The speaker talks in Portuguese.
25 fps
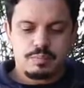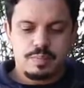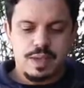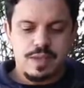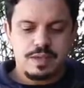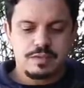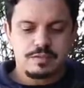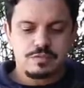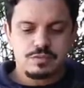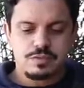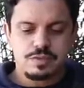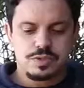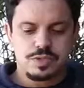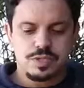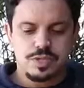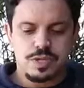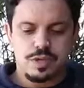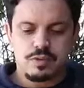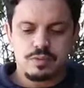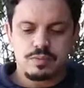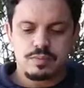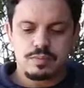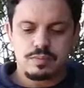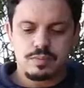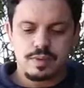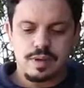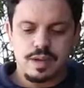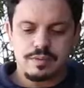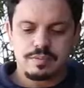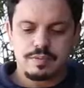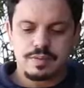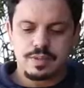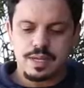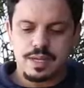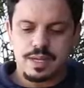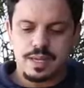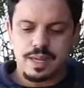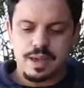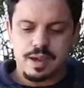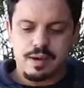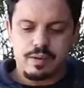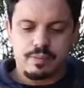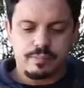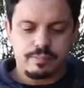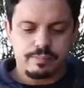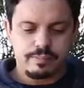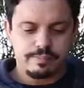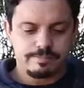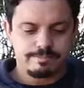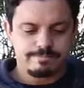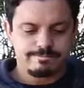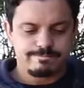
Pés chão, na vida real.